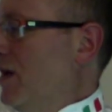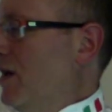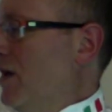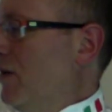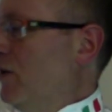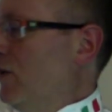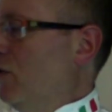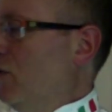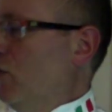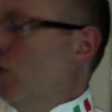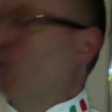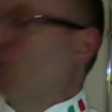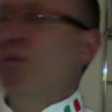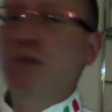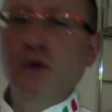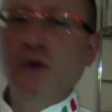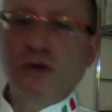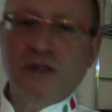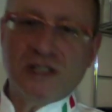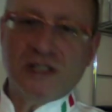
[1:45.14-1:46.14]
Eh, un
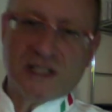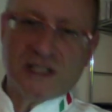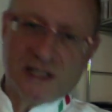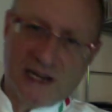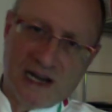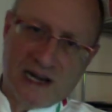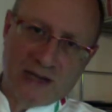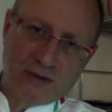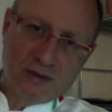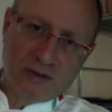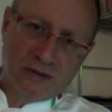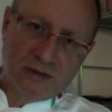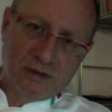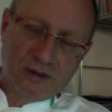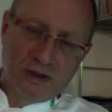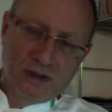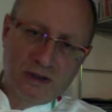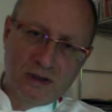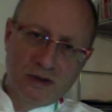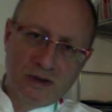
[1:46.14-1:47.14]
multistrato
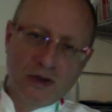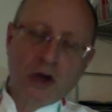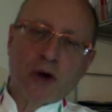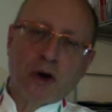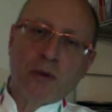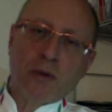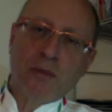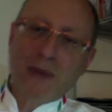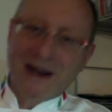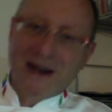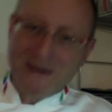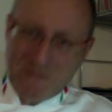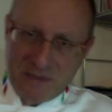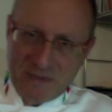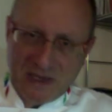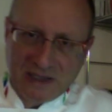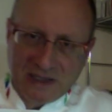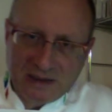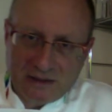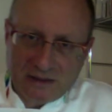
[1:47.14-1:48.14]

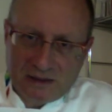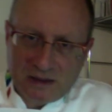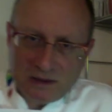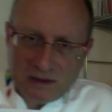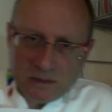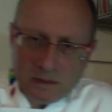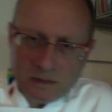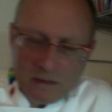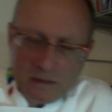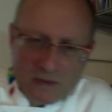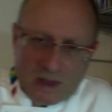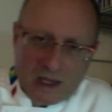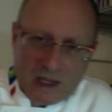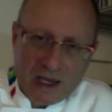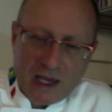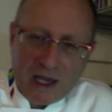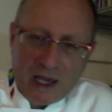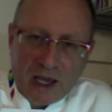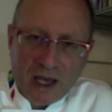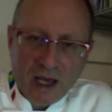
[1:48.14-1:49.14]
normalmente
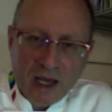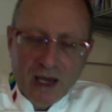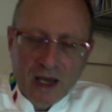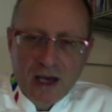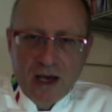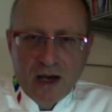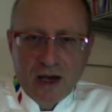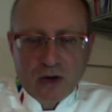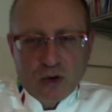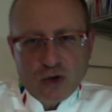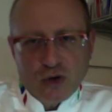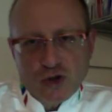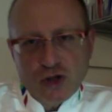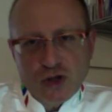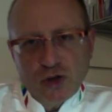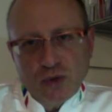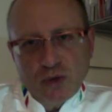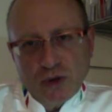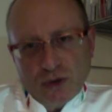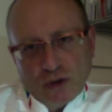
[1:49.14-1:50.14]
è
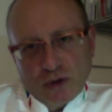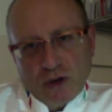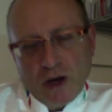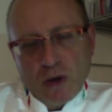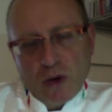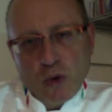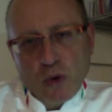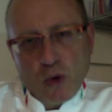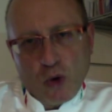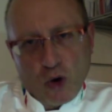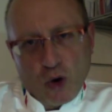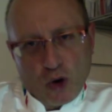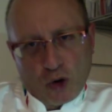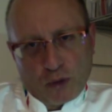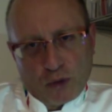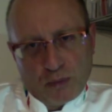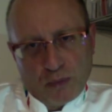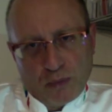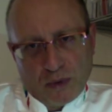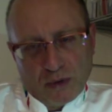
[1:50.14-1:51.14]
costituito da un
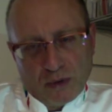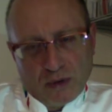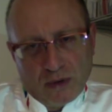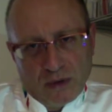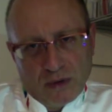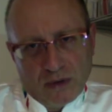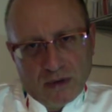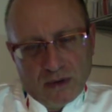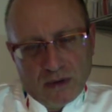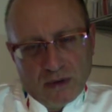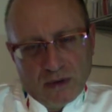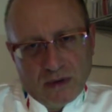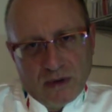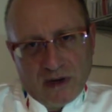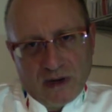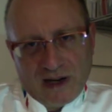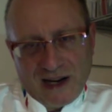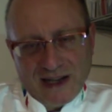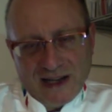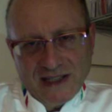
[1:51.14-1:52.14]
corpo
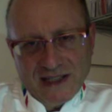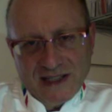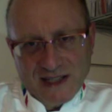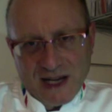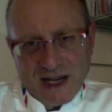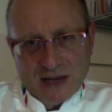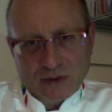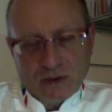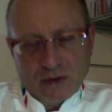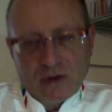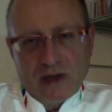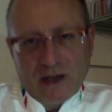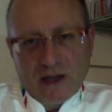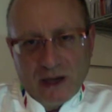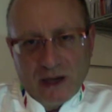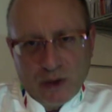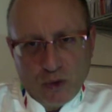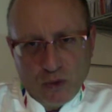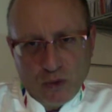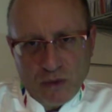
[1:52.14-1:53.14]
realizzato in
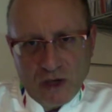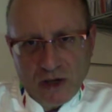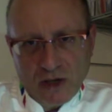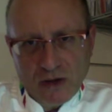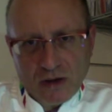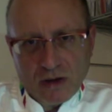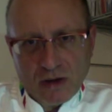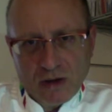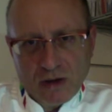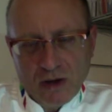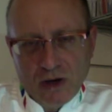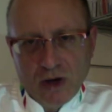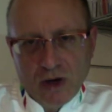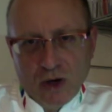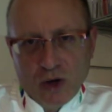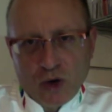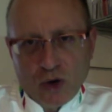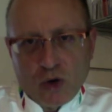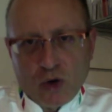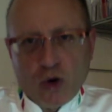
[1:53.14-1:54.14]
alluminio
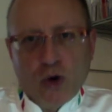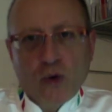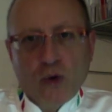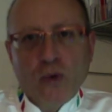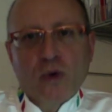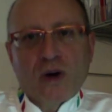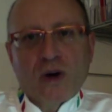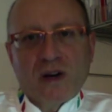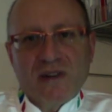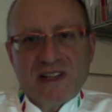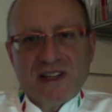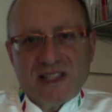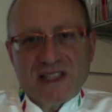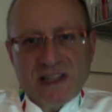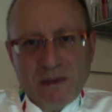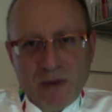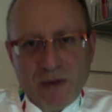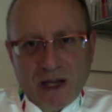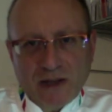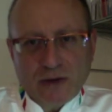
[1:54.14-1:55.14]
con un
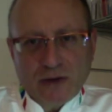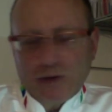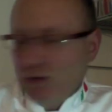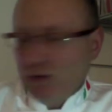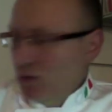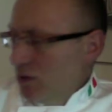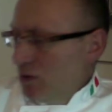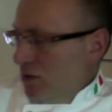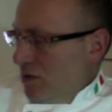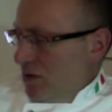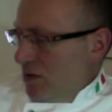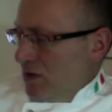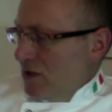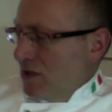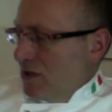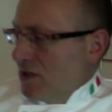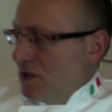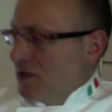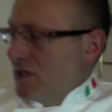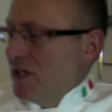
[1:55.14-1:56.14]
rivestimento
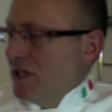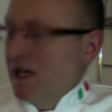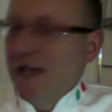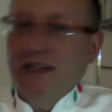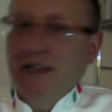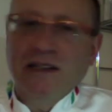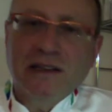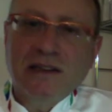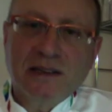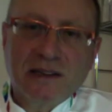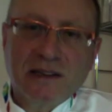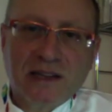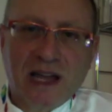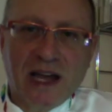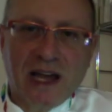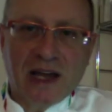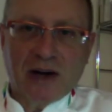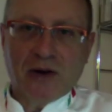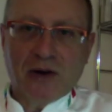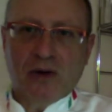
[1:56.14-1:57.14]
sia
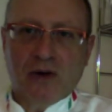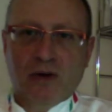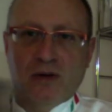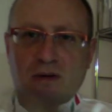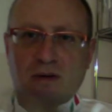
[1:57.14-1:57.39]
interno